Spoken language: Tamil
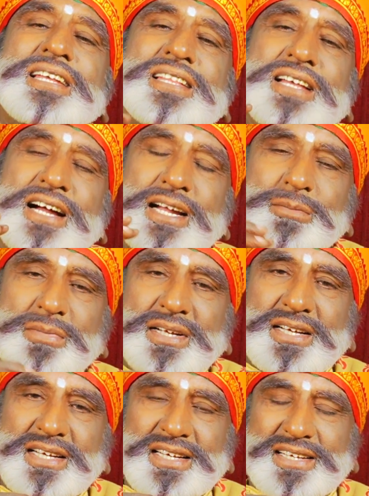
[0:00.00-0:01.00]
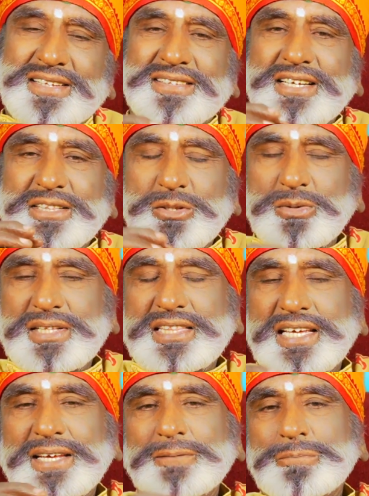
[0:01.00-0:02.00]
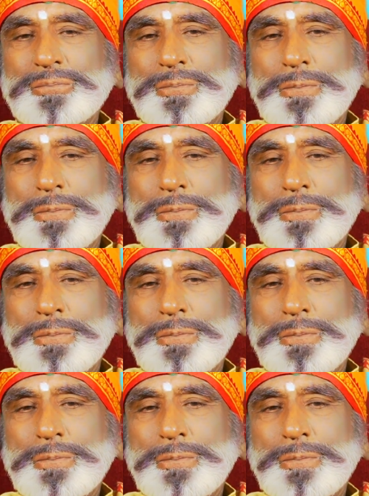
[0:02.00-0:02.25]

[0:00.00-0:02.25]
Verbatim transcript: இந்த ஆன்மீக தத்துவத்தை